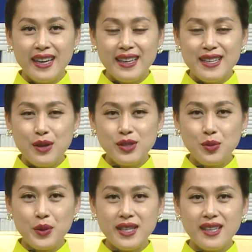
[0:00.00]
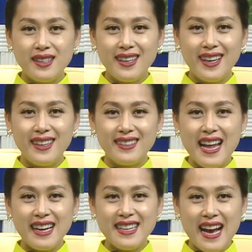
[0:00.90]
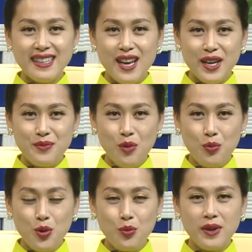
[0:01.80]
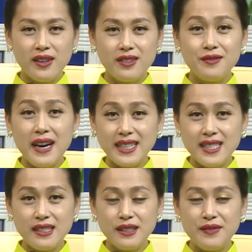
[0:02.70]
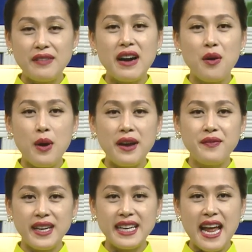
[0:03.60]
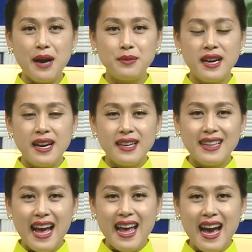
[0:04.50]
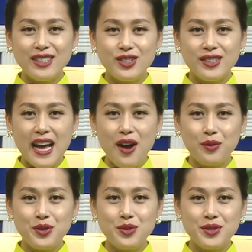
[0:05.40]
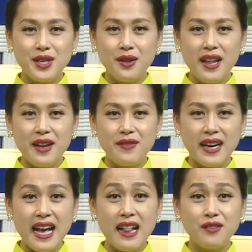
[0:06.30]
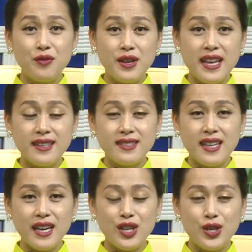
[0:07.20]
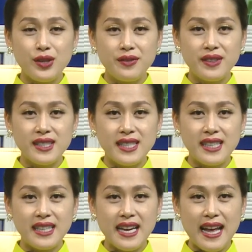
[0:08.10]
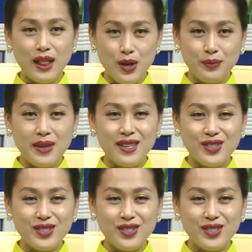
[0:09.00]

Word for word: Giáo sư Quyên Di hiện đang giảng dạy môn ngôn ngữ văn chương và văn hóa Việt Nam tại hai trường đại học UCLA và California State University at Long Beach.